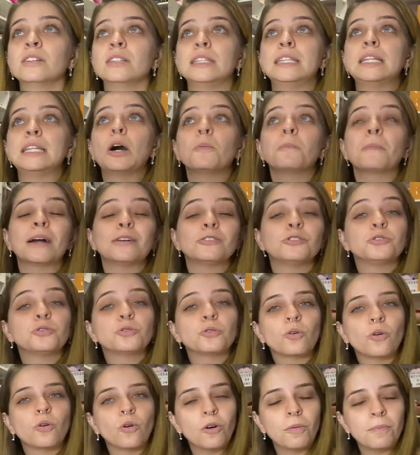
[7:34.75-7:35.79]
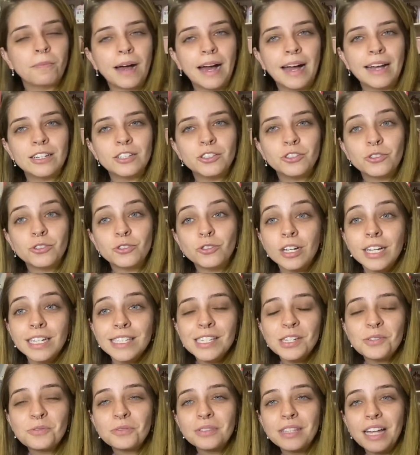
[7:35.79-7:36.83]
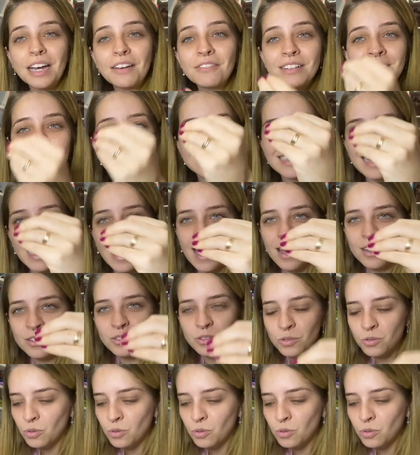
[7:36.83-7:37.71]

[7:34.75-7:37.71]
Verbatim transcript: não machucou mais. Só que assim, não tava certo.